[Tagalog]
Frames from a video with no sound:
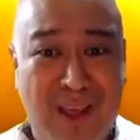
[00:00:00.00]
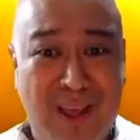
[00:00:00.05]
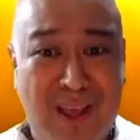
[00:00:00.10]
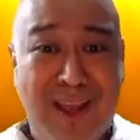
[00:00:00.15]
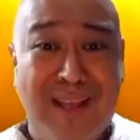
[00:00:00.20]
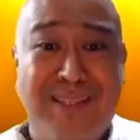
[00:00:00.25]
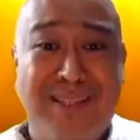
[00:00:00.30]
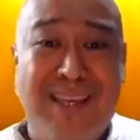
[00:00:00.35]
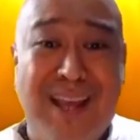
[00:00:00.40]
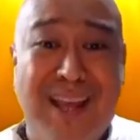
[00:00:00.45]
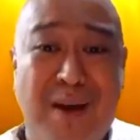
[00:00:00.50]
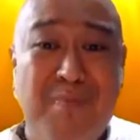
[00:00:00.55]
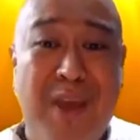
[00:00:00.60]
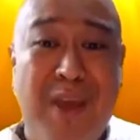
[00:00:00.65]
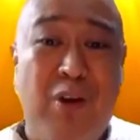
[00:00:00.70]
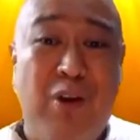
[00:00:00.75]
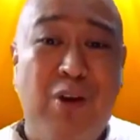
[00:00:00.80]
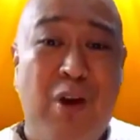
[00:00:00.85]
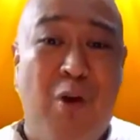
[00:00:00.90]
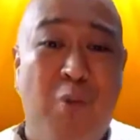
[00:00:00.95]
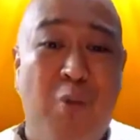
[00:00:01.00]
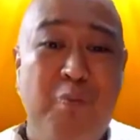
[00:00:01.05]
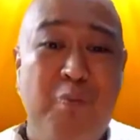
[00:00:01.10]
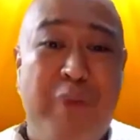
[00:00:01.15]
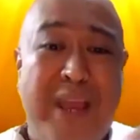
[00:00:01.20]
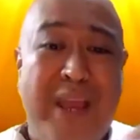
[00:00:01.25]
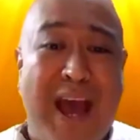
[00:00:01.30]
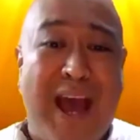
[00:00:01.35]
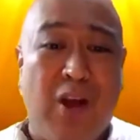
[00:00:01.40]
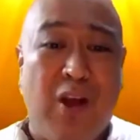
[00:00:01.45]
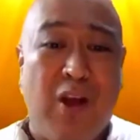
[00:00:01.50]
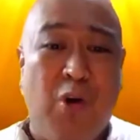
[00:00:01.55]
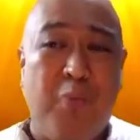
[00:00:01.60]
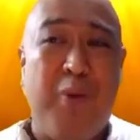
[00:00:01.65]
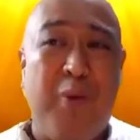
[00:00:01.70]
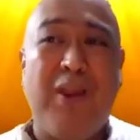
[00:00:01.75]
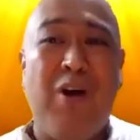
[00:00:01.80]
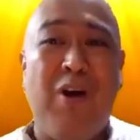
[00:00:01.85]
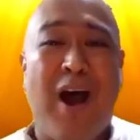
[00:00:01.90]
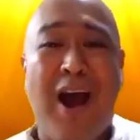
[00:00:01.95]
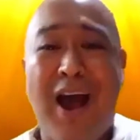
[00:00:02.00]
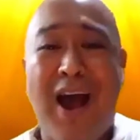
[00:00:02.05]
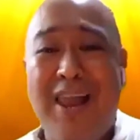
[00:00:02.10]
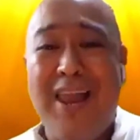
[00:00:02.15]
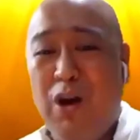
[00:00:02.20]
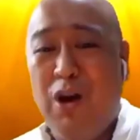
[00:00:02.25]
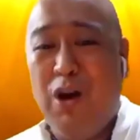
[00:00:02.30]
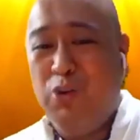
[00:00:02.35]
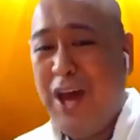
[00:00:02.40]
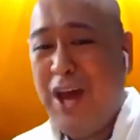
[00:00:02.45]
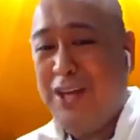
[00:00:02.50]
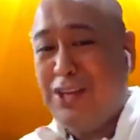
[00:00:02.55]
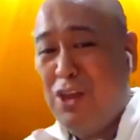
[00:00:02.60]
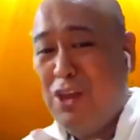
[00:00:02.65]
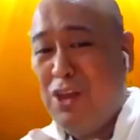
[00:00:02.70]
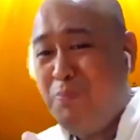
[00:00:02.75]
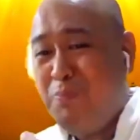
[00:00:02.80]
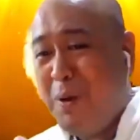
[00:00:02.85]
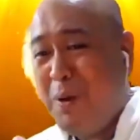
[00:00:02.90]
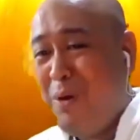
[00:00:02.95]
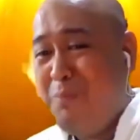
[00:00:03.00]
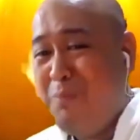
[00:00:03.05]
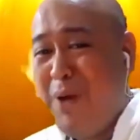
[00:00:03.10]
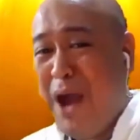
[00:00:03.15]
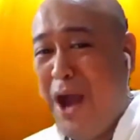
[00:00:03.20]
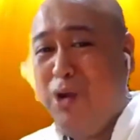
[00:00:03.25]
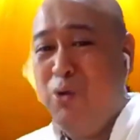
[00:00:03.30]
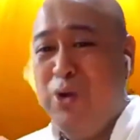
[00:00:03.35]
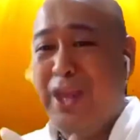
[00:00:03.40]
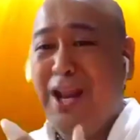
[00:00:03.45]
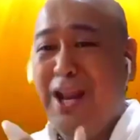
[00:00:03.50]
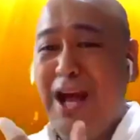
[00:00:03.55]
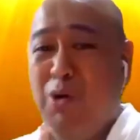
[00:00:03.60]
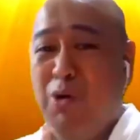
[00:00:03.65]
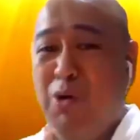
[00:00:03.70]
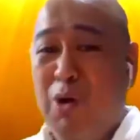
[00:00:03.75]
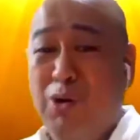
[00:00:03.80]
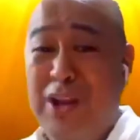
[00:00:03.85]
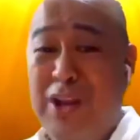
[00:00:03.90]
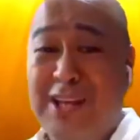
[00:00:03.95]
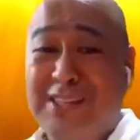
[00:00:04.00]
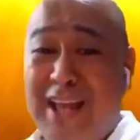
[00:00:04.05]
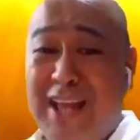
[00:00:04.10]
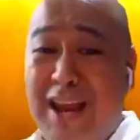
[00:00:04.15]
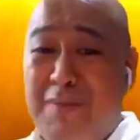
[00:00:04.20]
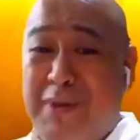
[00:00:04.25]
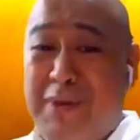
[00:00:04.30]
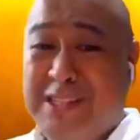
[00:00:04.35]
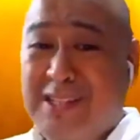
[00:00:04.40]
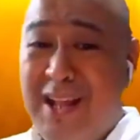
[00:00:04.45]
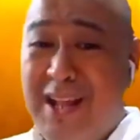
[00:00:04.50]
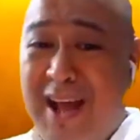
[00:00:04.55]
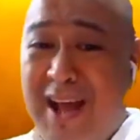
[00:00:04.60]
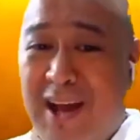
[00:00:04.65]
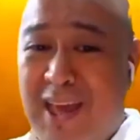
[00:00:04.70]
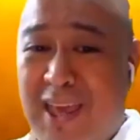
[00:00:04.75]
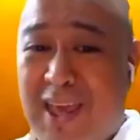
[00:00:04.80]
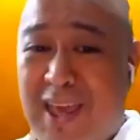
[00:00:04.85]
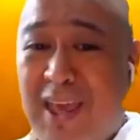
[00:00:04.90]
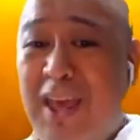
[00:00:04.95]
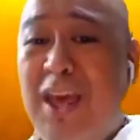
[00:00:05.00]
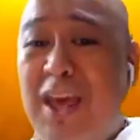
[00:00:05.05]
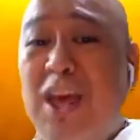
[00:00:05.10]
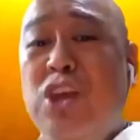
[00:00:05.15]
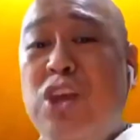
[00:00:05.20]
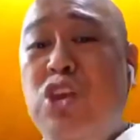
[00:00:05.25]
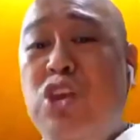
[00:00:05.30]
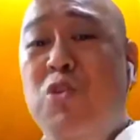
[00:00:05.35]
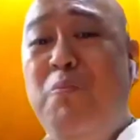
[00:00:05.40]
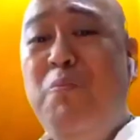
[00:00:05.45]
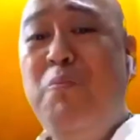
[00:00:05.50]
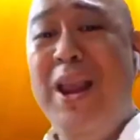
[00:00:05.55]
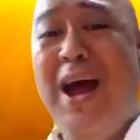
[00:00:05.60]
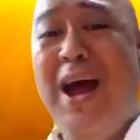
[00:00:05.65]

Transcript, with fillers: Kasi nga meron akong binago pero akala ko dati yung pagbabagong ginagawa ko nasa labas lang eh. Yung pala